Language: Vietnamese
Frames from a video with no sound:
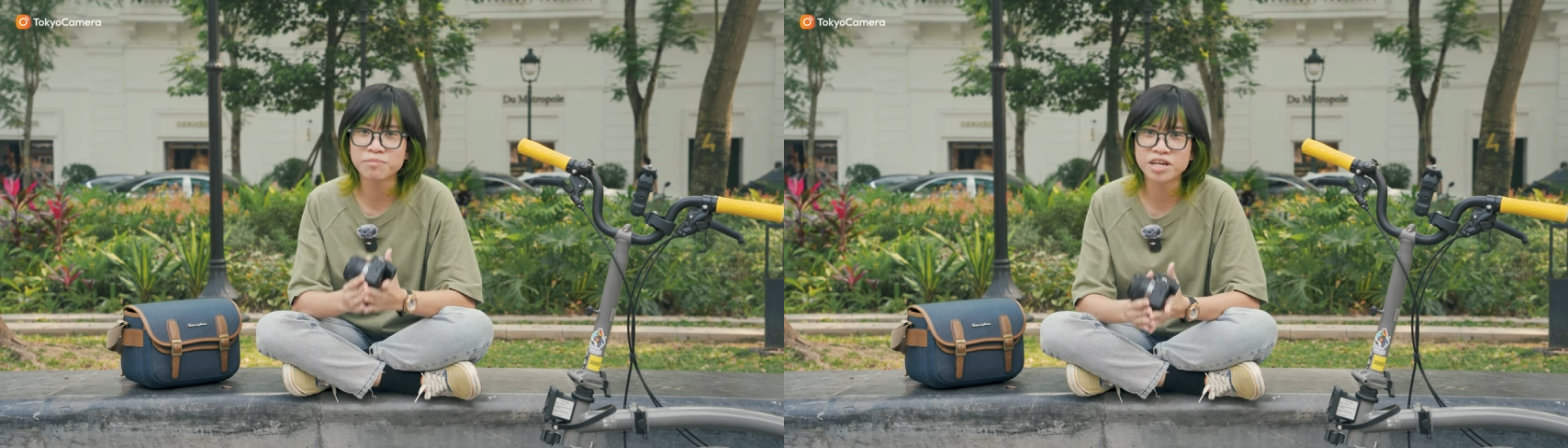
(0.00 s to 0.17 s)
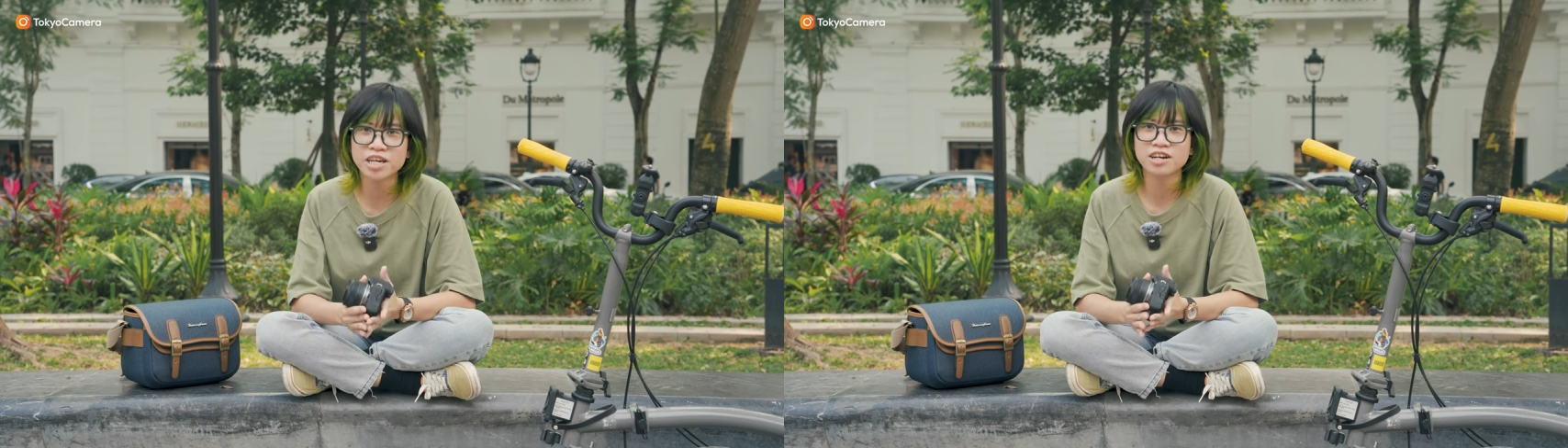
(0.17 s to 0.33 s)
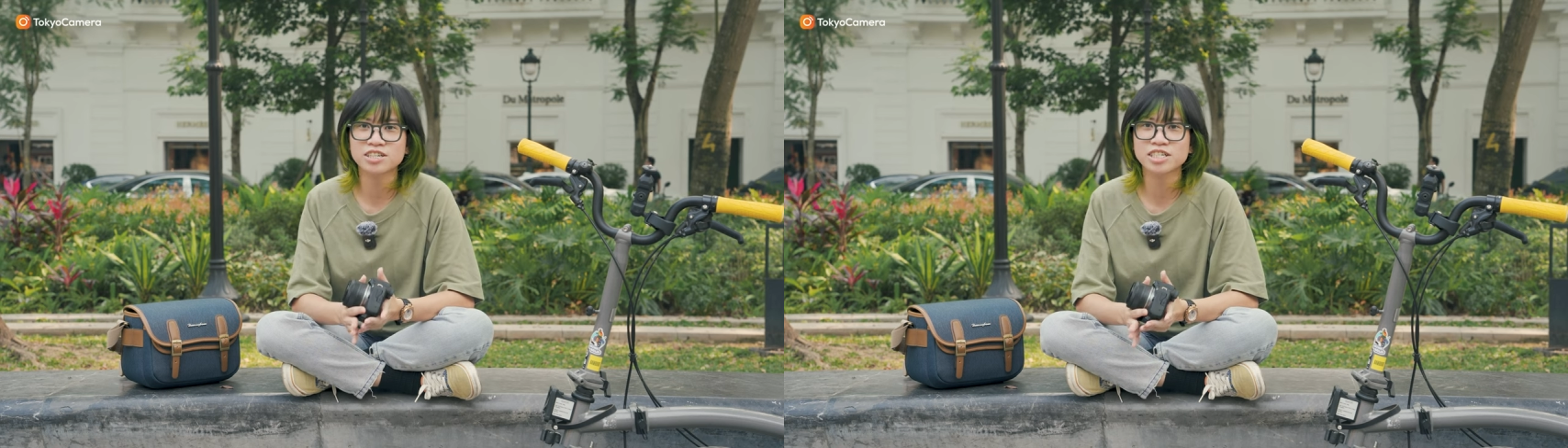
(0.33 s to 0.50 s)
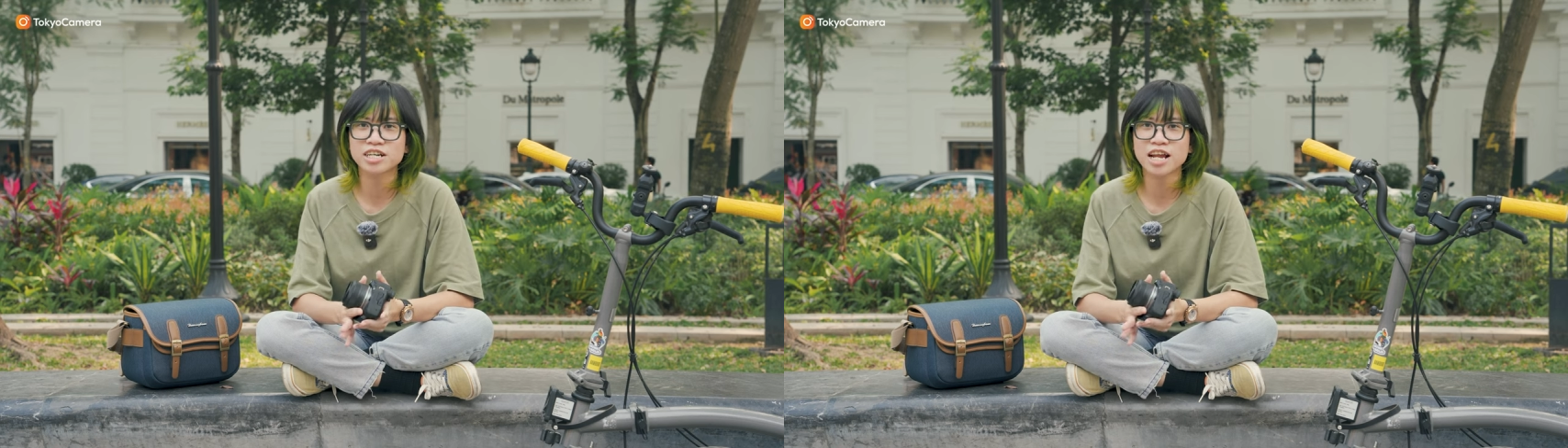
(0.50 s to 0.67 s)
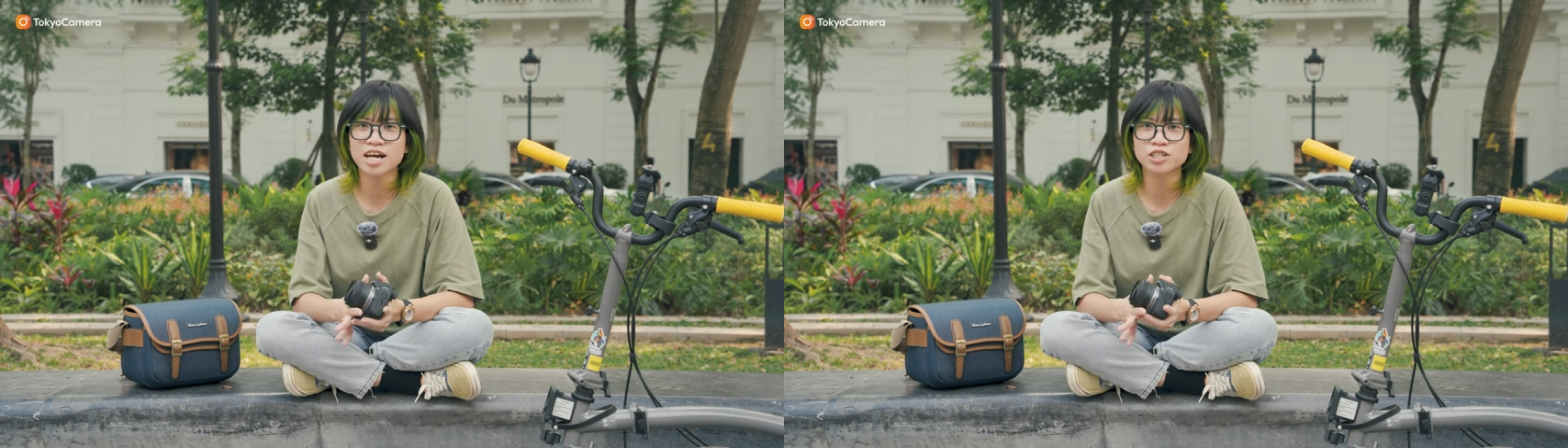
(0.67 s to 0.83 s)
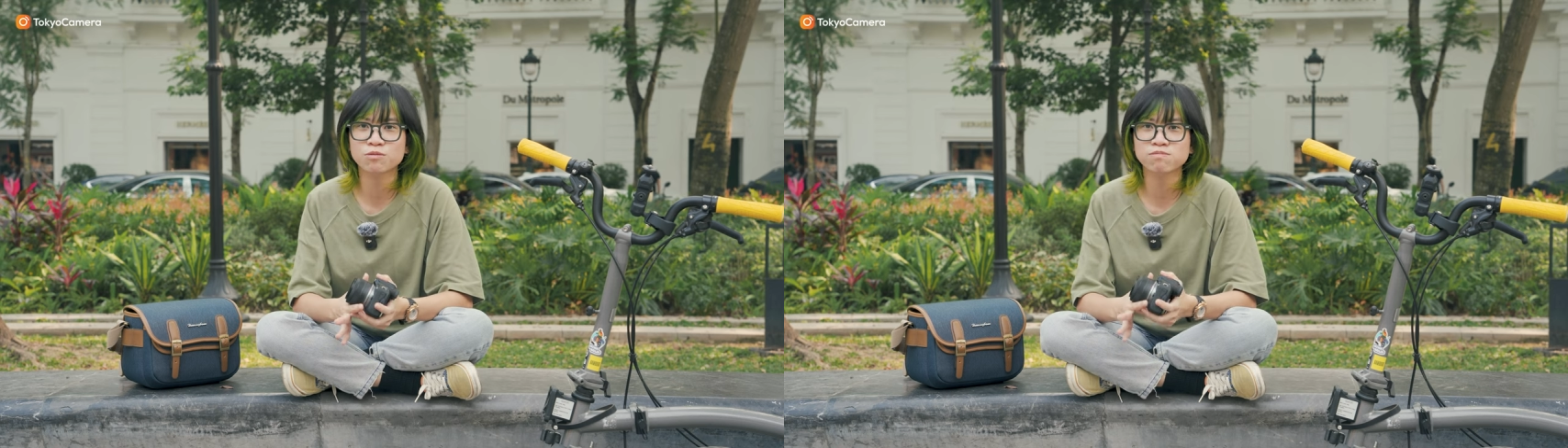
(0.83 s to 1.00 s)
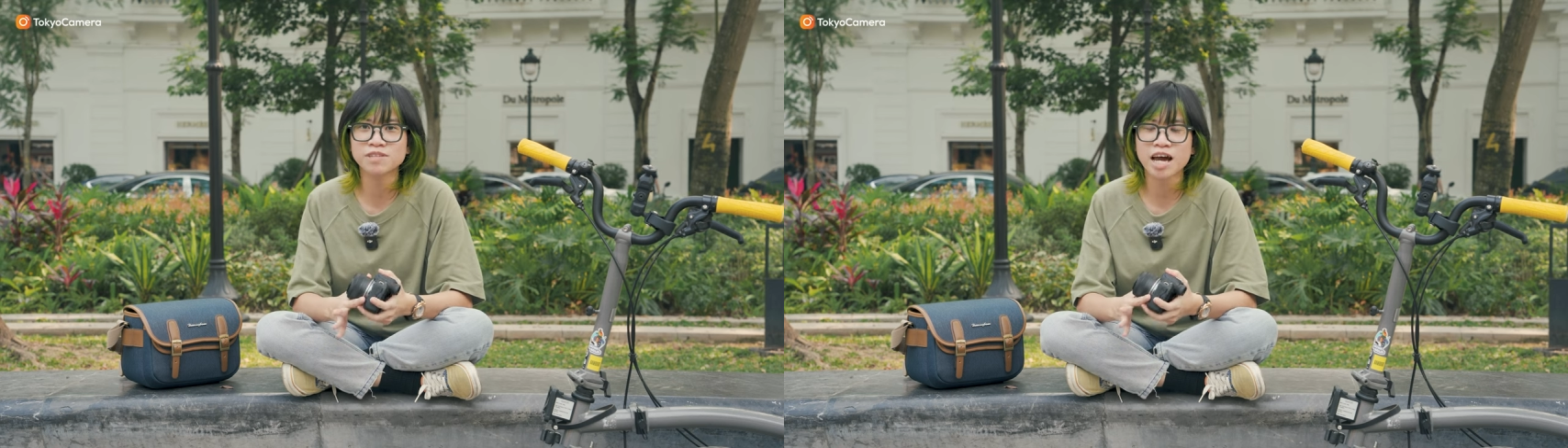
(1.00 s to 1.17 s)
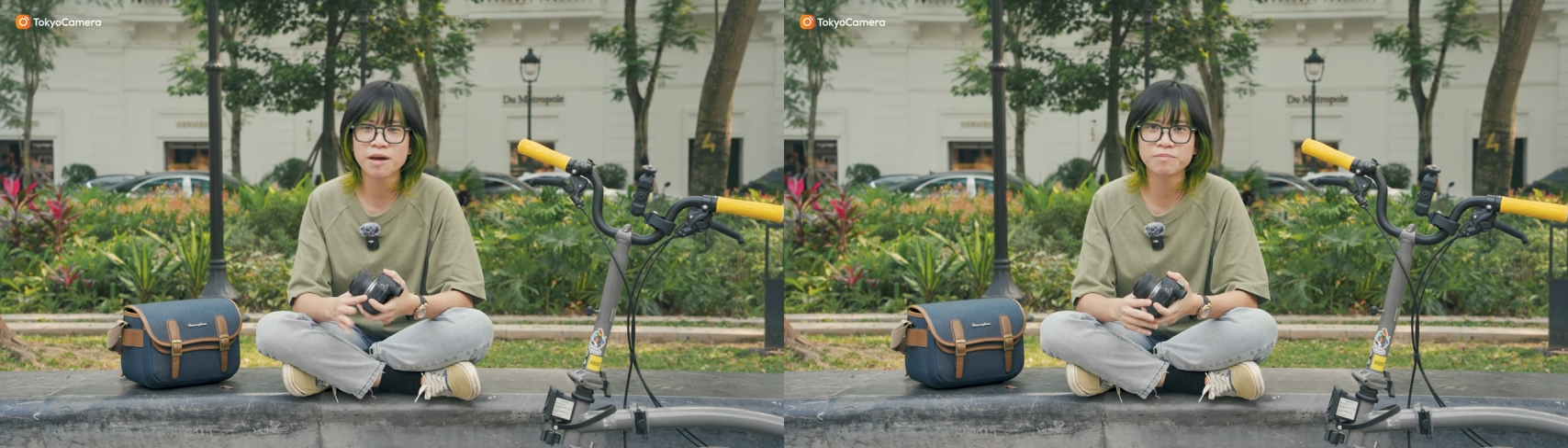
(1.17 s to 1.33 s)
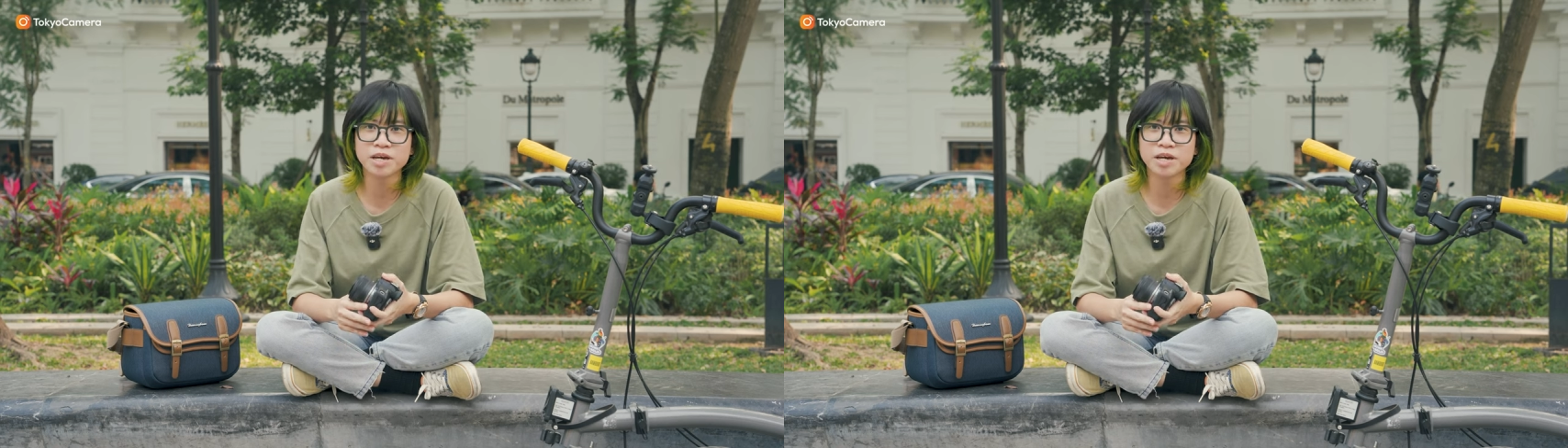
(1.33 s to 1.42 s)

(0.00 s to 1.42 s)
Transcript: bị đó chính là chúng ta